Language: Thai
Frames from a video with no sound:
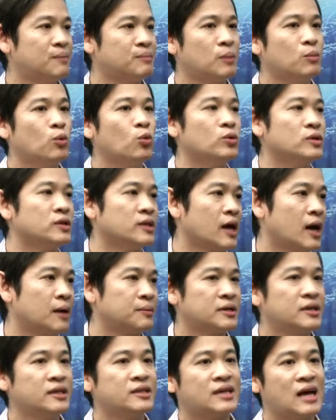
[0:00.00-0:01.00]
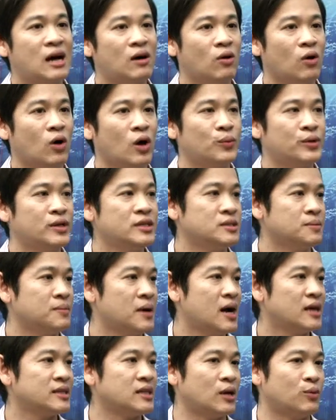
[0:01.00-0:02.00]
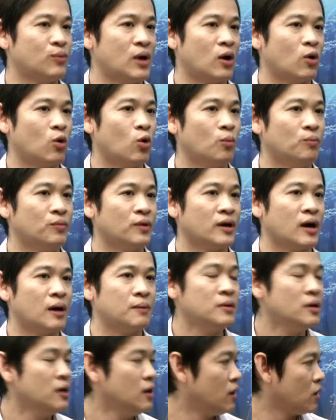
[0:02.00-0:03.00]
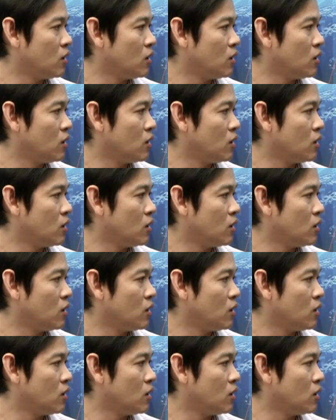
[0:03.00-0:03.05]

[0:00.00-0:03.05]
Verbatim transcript: การประมูลนะครับ ขึ้น 900 วันที่ 15 ธันวาคมนะครับ